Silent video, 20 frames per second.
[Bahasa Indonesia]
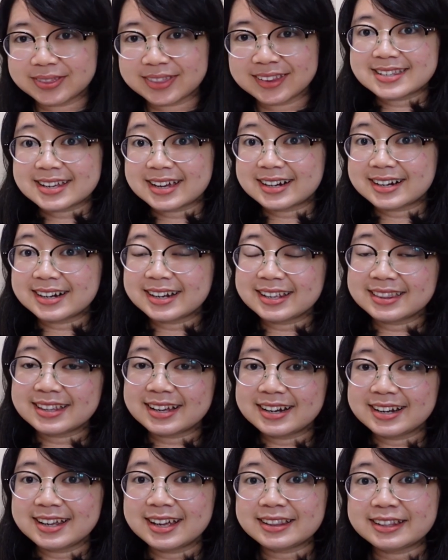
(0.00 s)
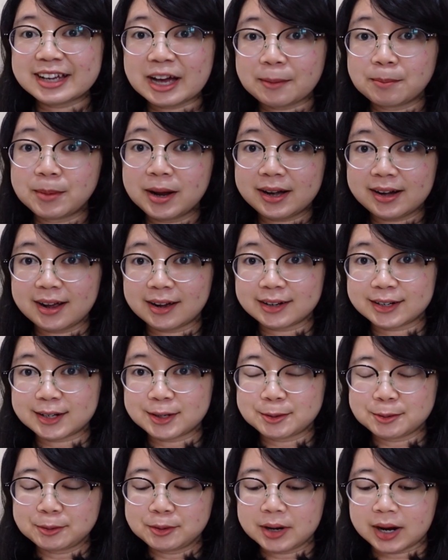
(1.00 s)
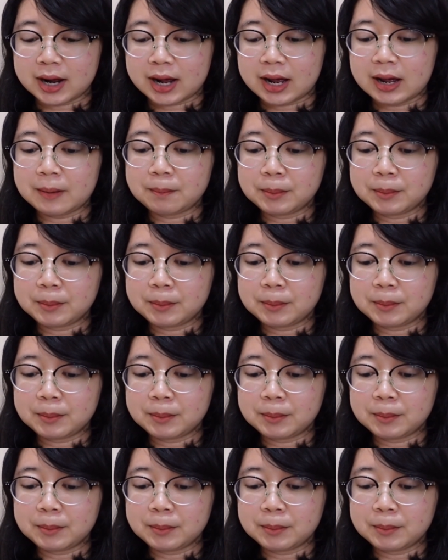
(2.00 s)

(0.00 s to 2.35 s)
Sekarang kita lihat gambar yang kedua.